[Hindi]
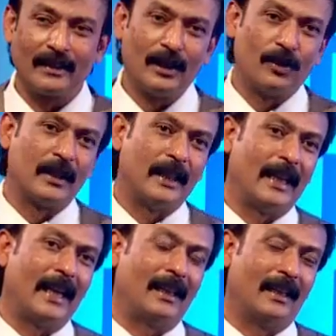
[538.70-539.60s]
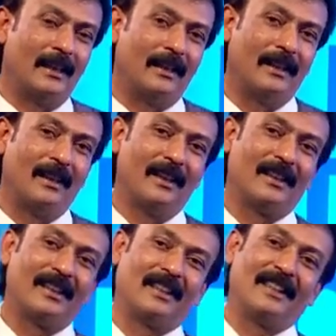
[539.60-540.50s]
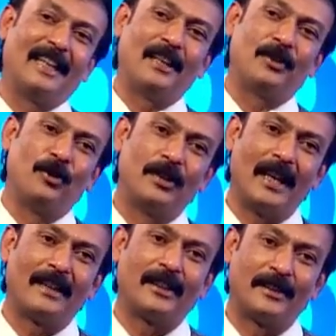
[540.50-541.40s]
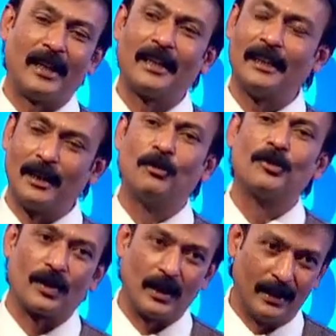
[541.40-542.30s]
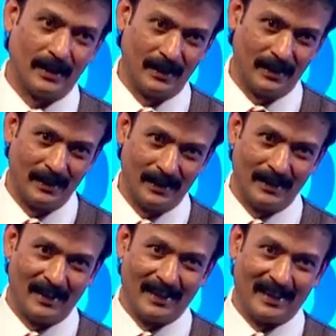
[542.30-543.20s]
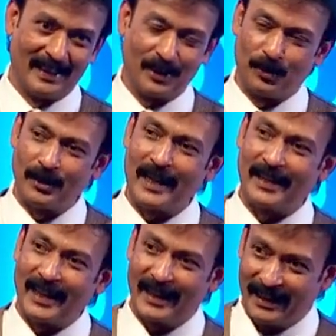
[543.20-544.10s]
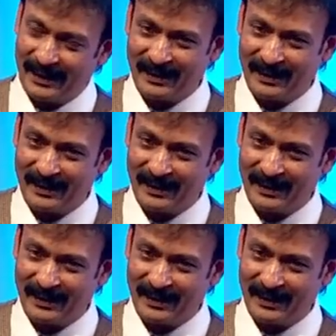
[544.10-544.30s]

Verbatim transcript: क्योंकि ये ये 2017 खत्म हो चुका है ये 2018 है